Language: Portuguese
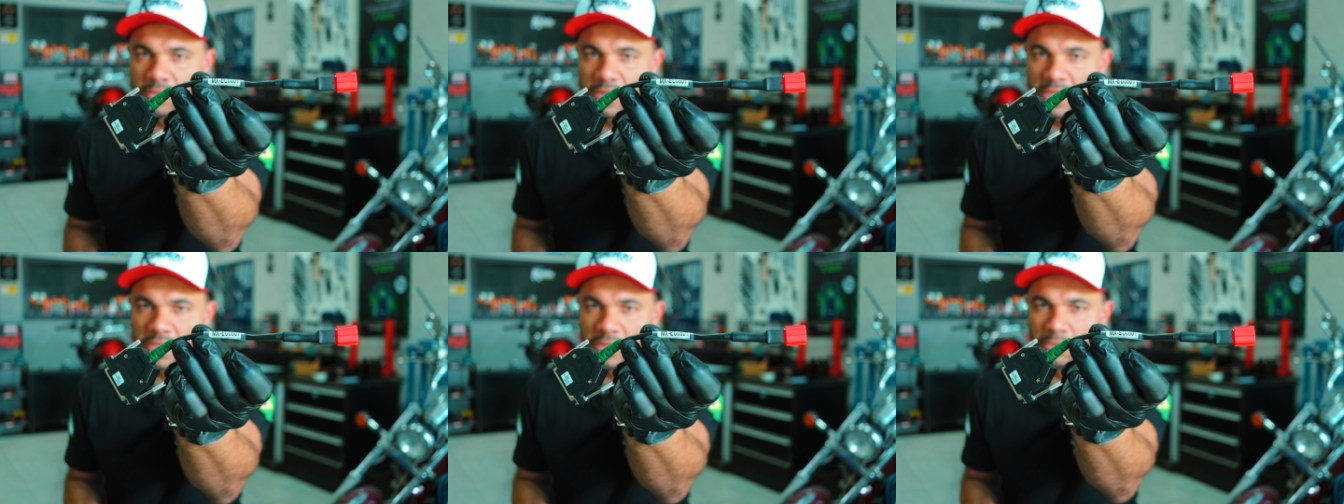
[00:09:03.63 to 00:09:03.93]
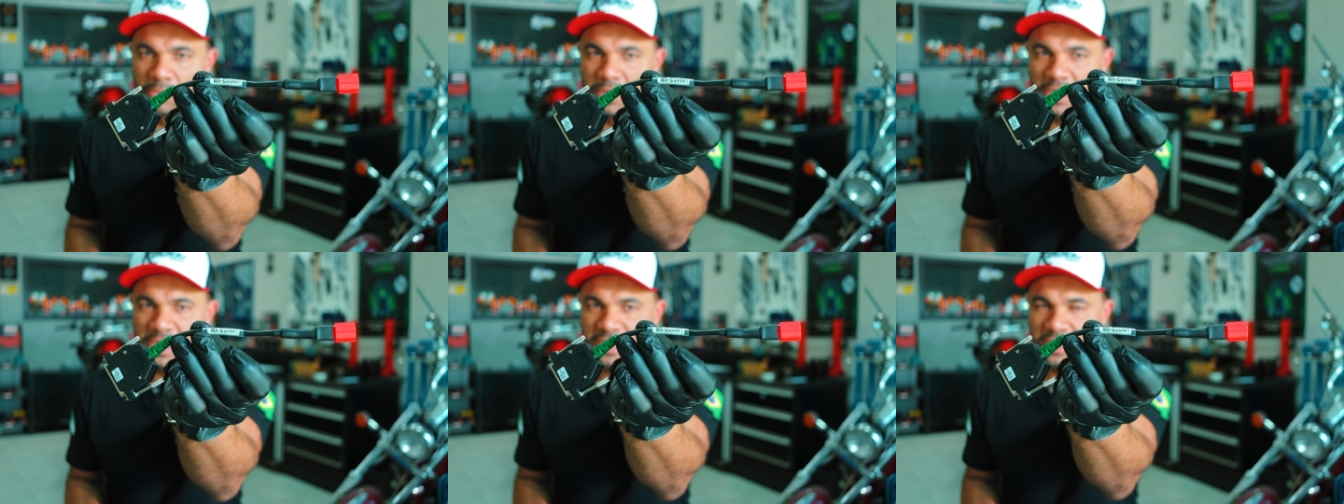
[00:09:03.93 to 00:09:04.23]
com a
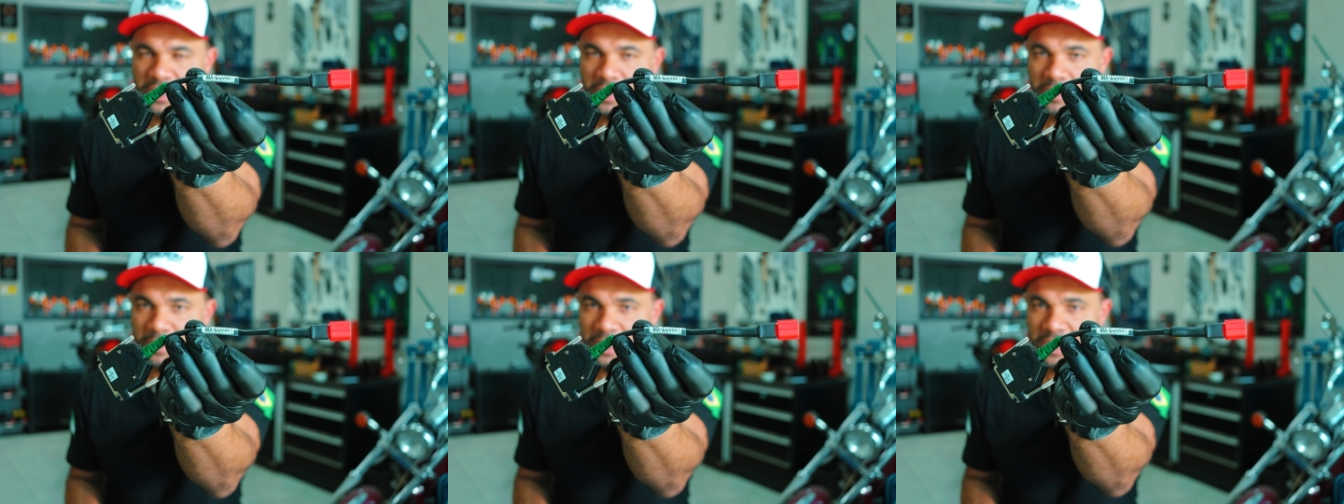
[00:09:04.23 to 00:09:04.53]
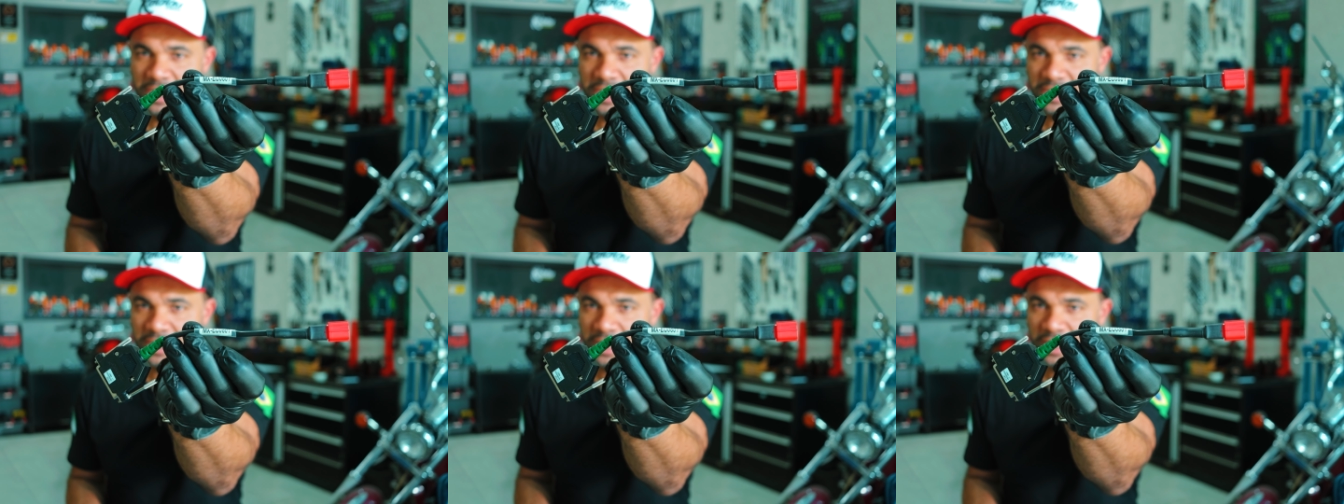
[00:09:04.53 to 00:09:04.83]
numeração
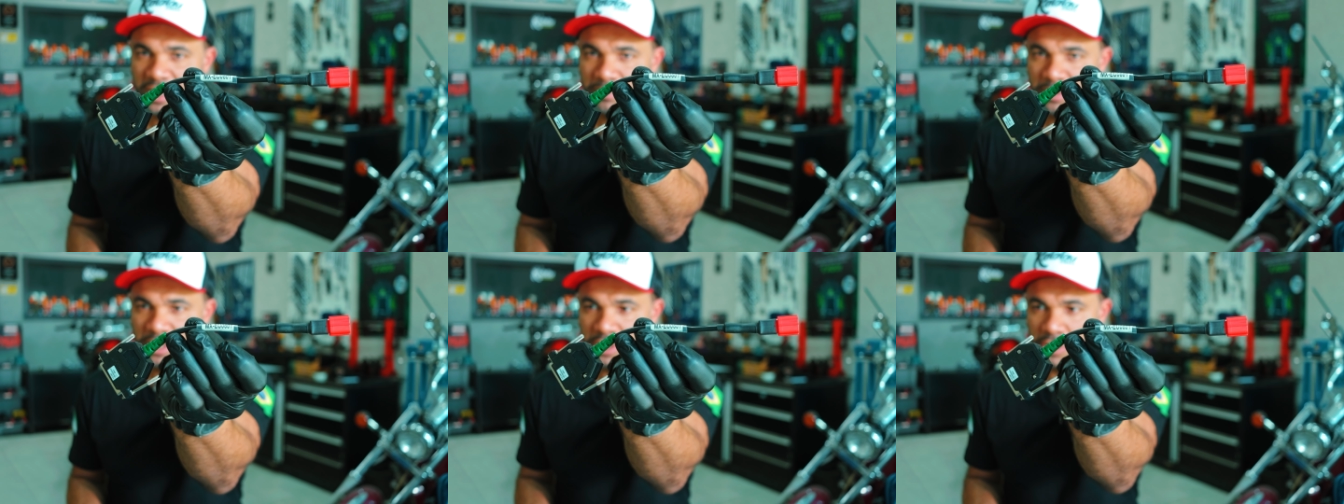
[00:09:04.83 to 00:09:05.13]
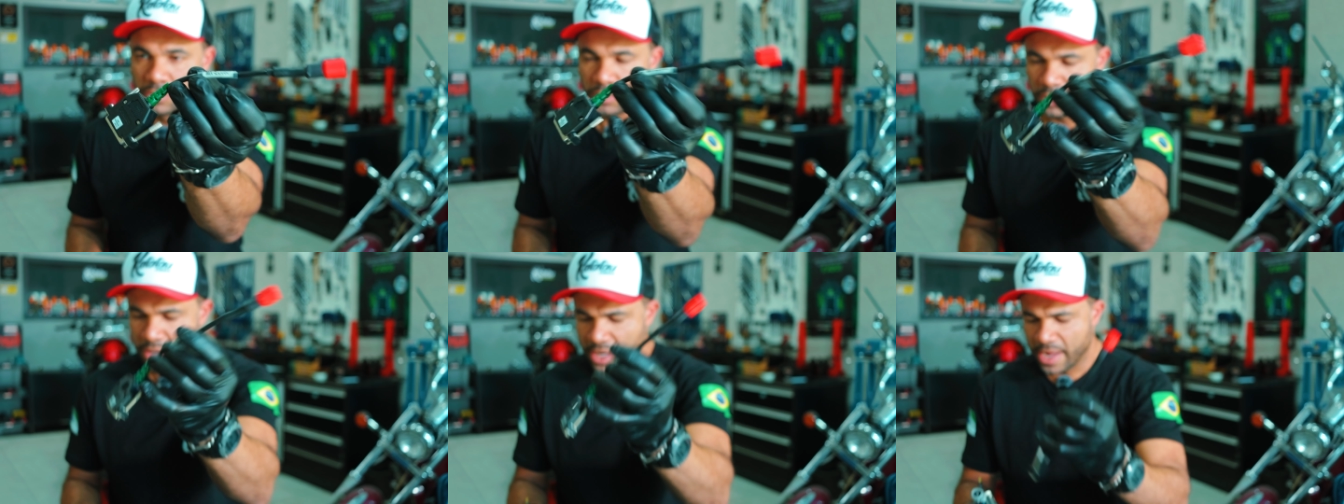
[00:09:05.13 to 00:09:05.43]
ali
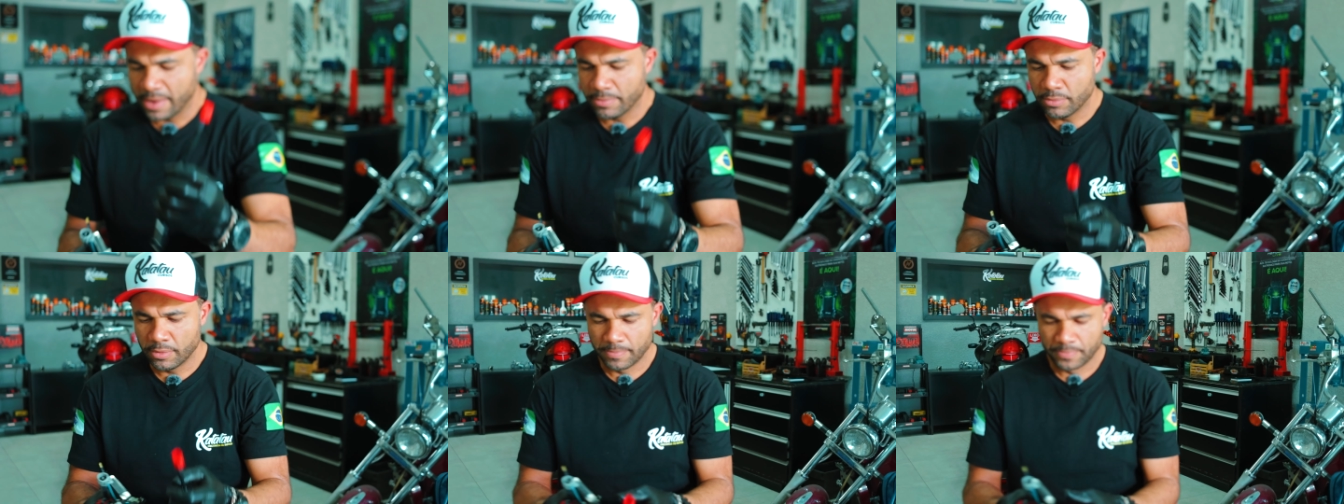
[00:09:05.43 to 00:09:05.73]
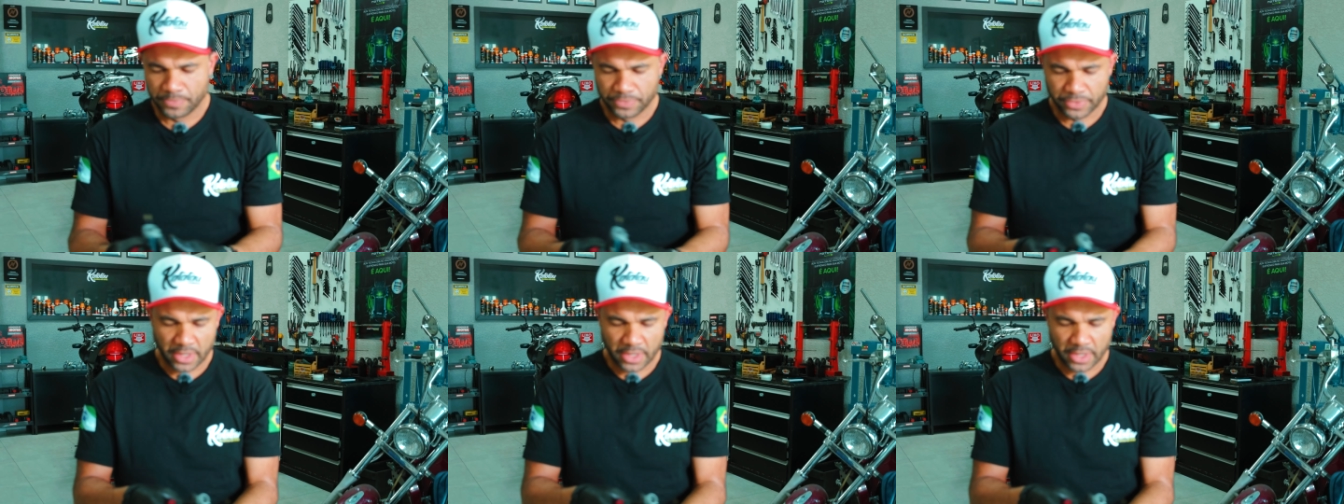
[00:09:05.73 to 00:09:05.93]
exatamente no cabo.